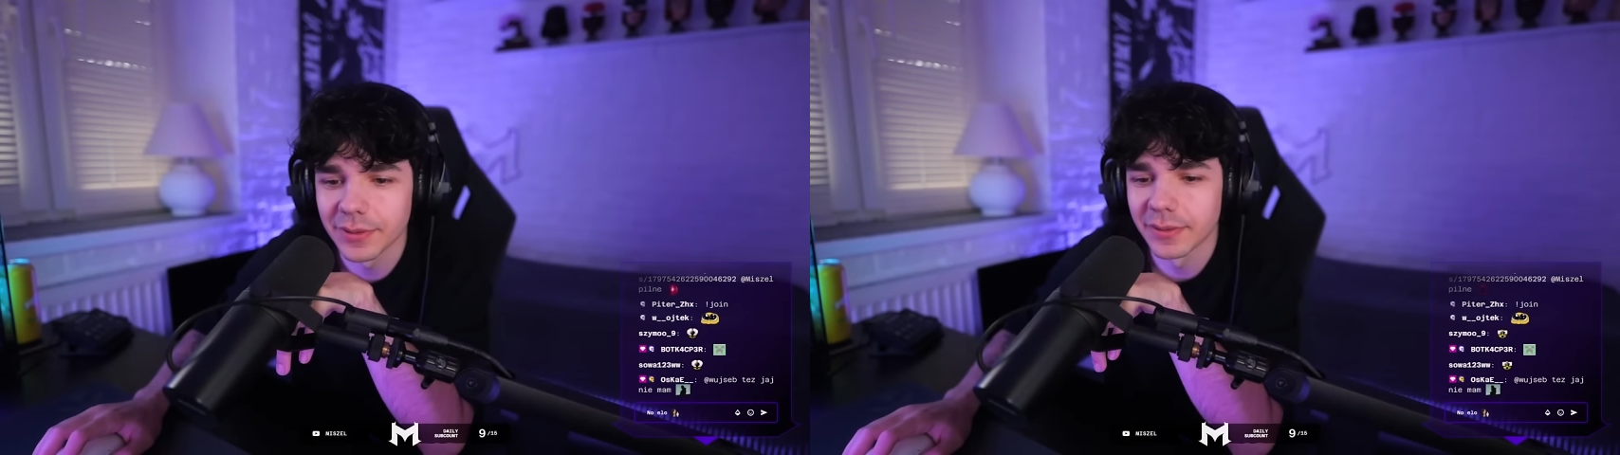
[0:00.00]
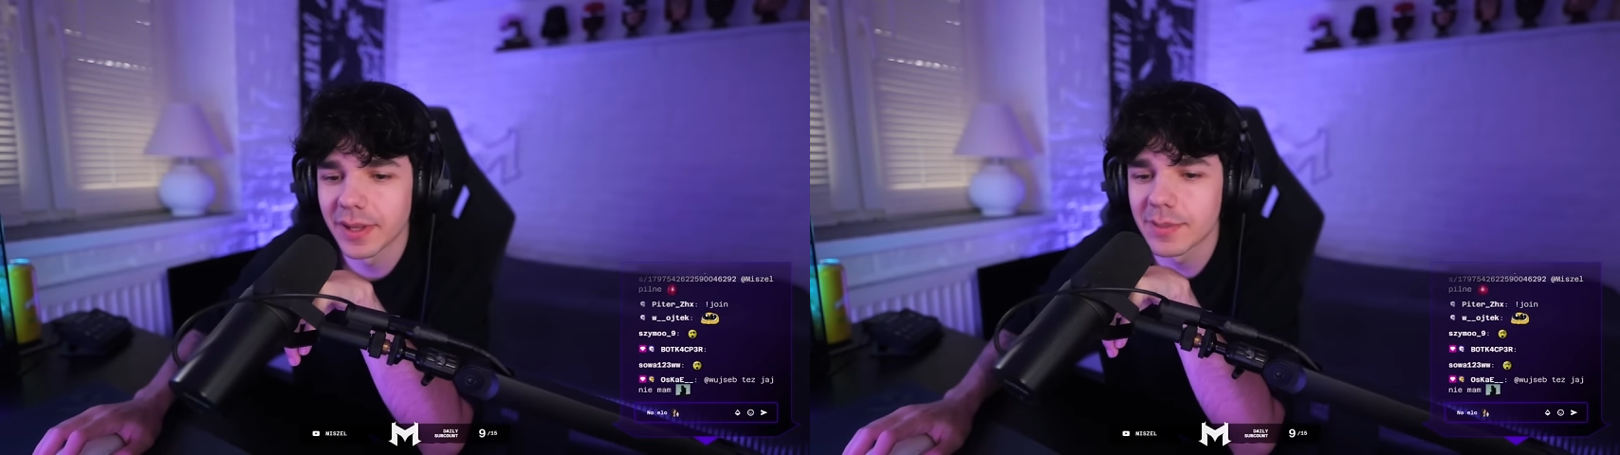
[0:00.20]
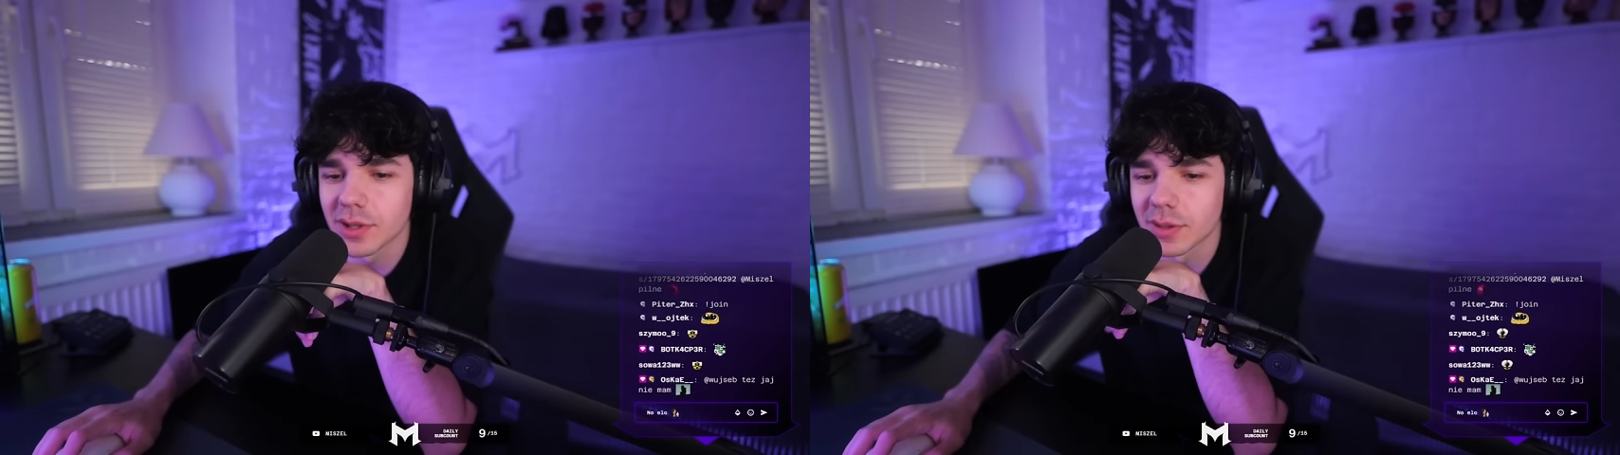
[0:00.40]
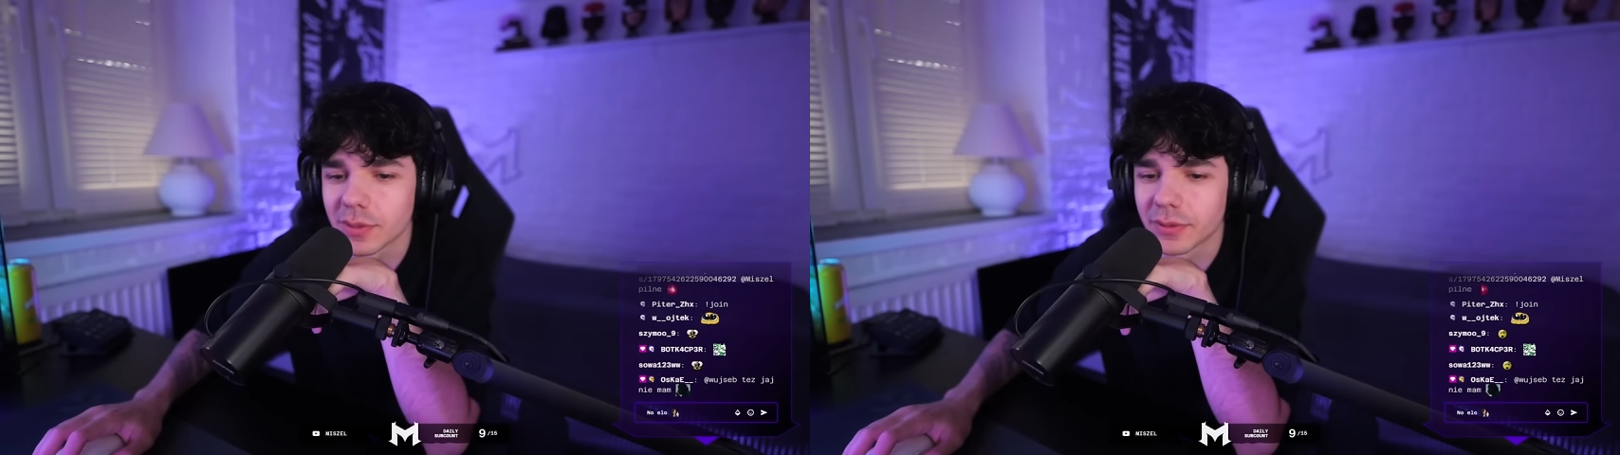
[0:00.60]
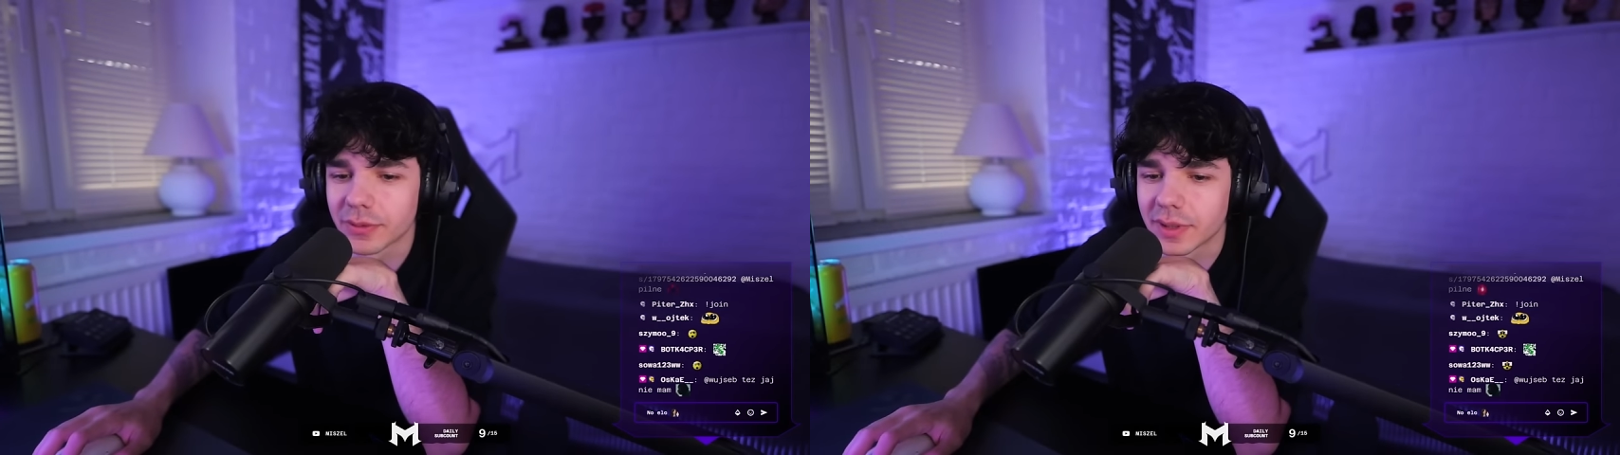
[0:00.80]
Ja wiem, że on
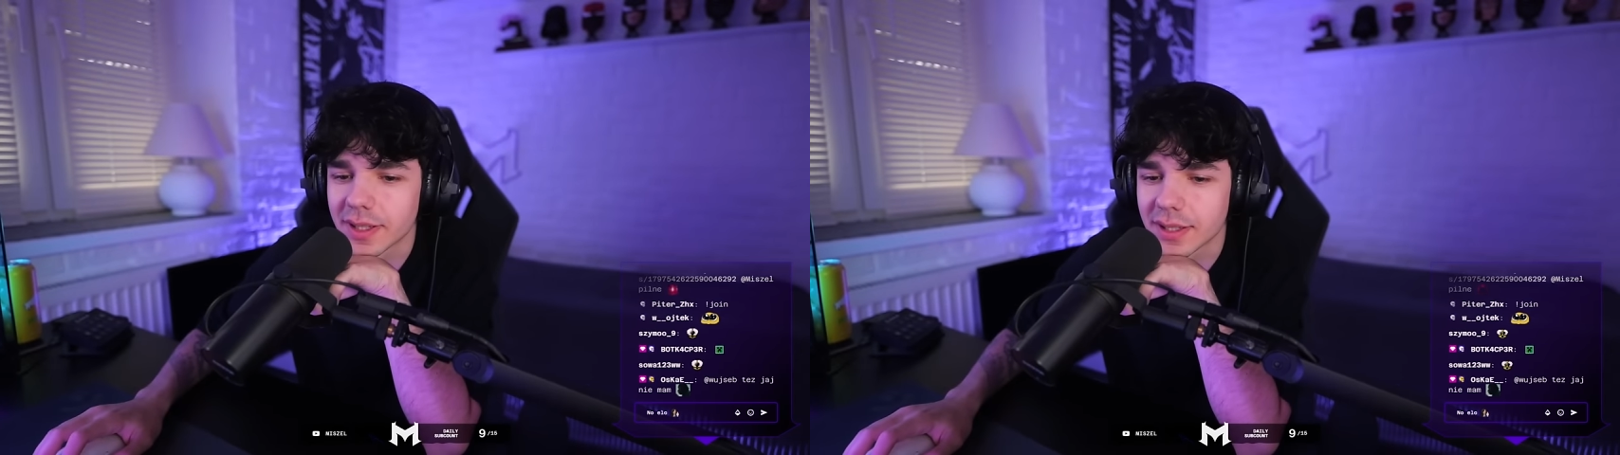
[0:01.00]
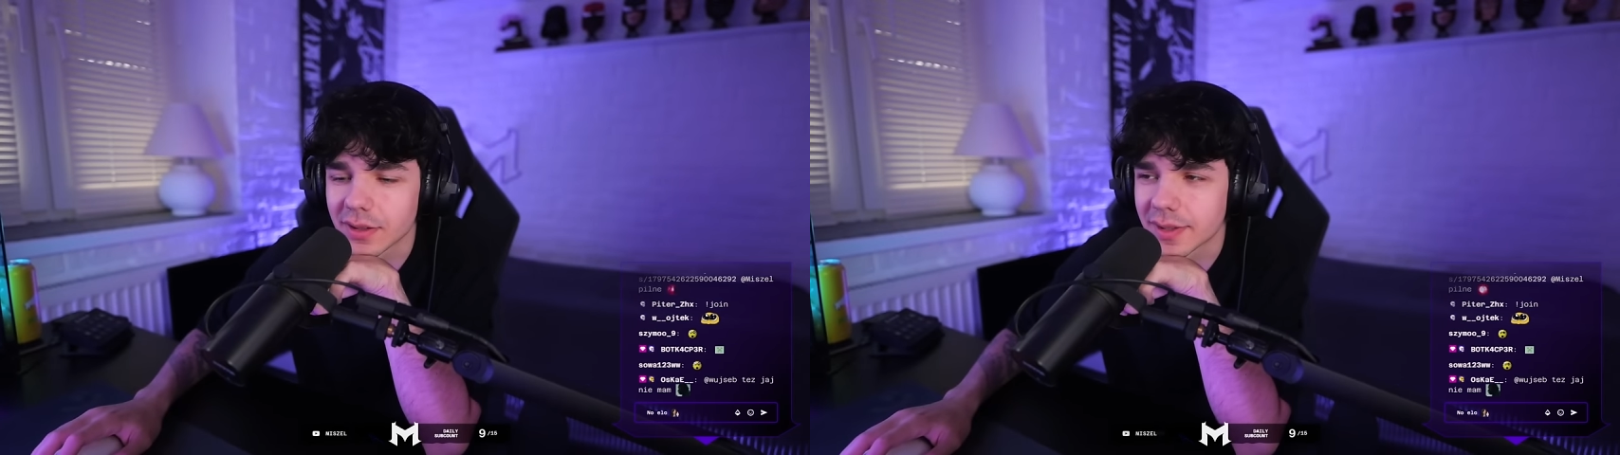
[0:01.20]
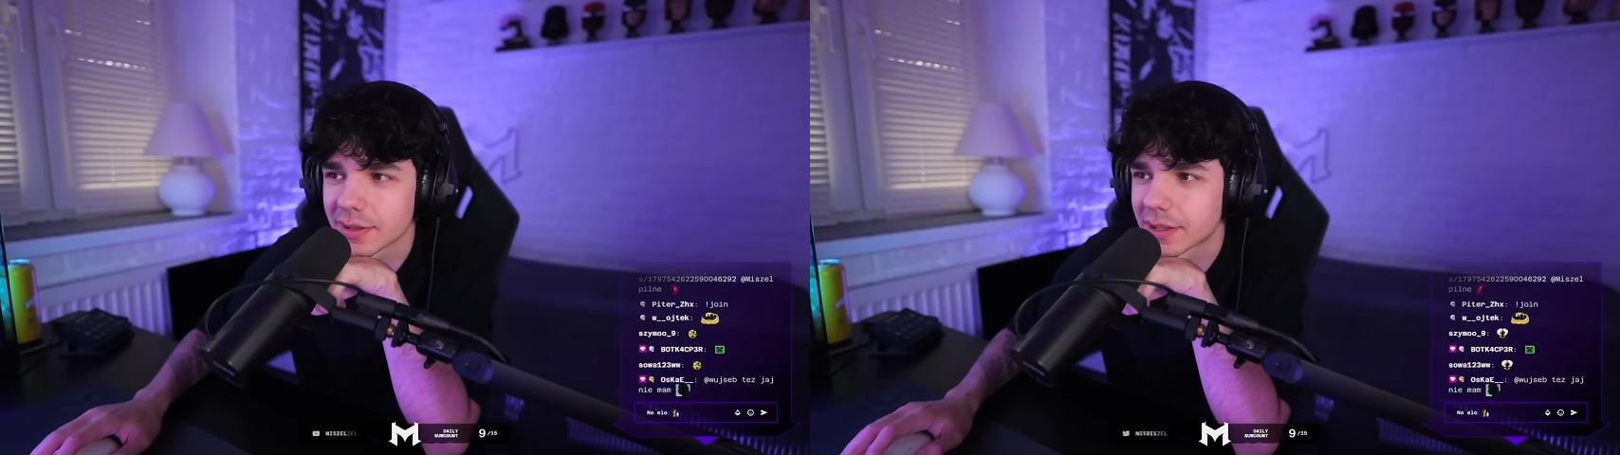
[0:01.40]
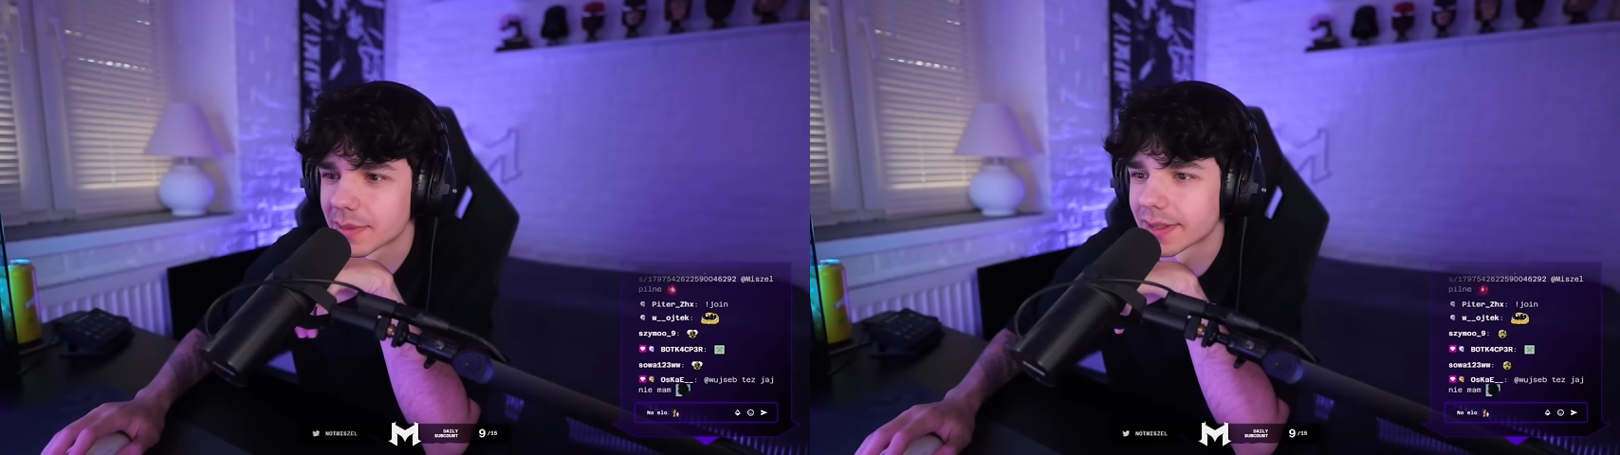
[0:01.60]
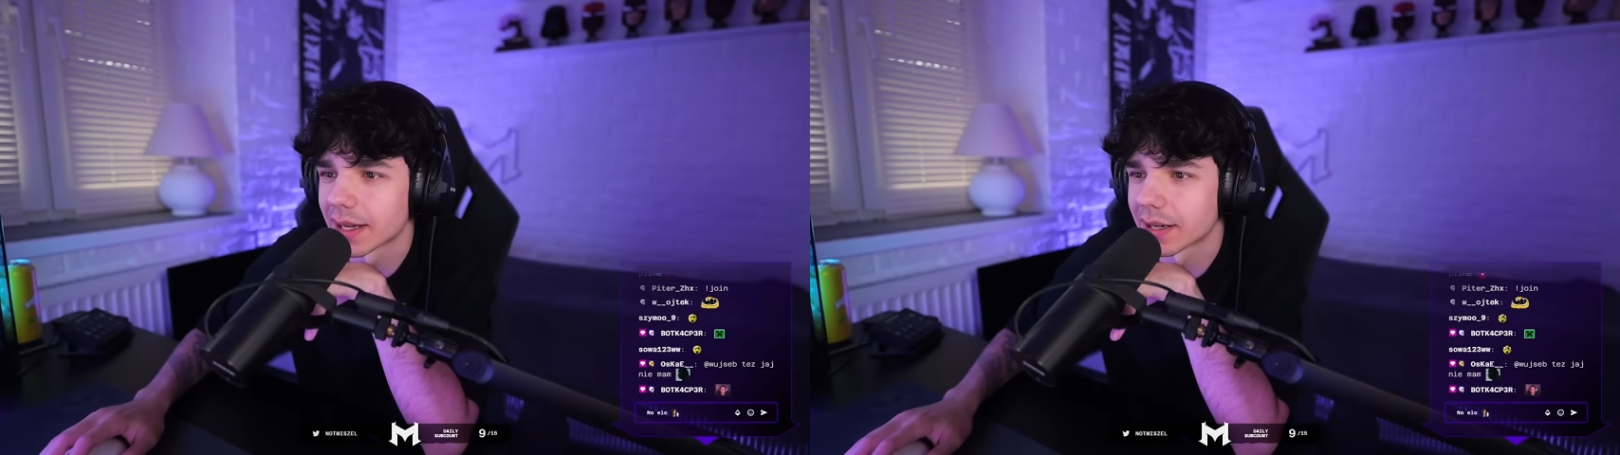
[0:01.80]
był w disco coś
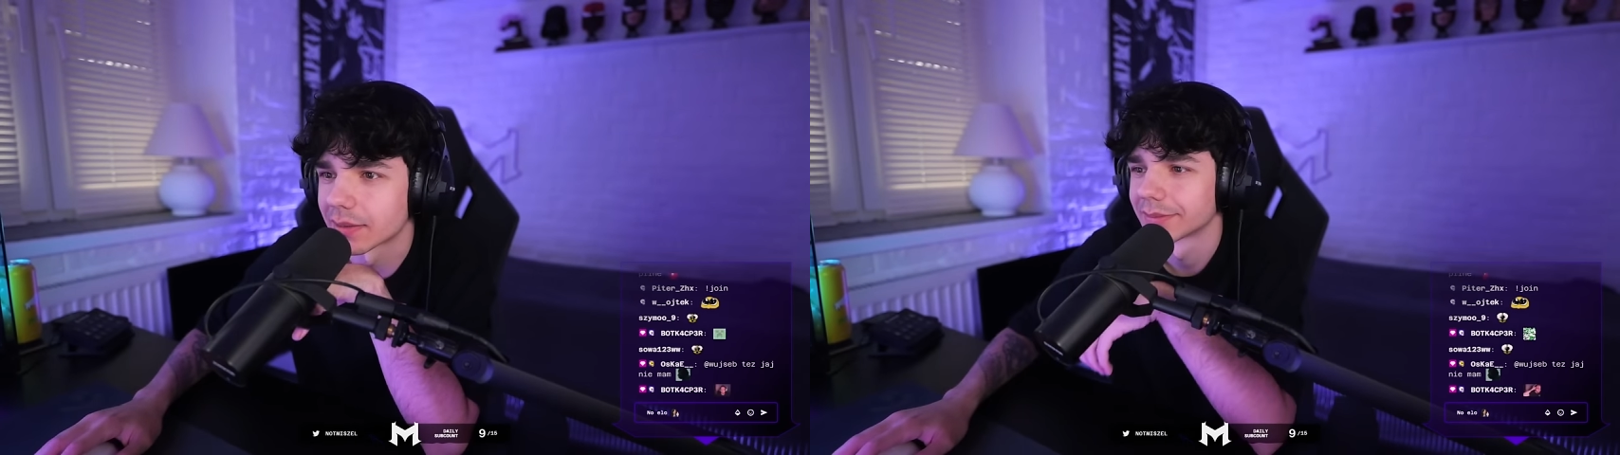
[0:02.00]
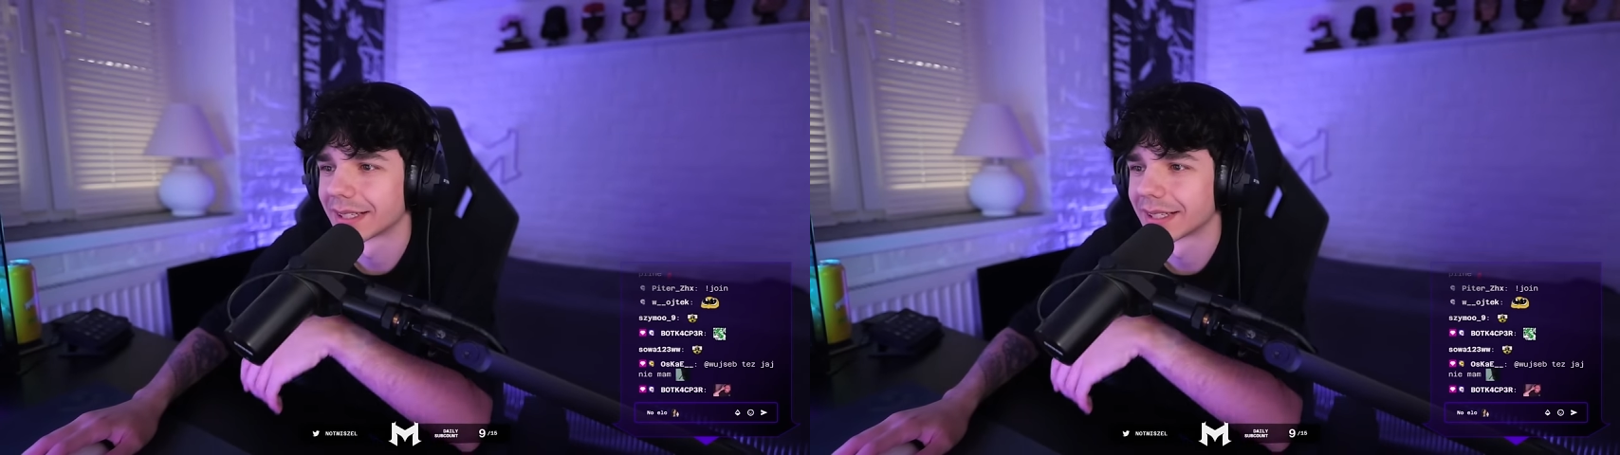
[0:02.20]
tam star.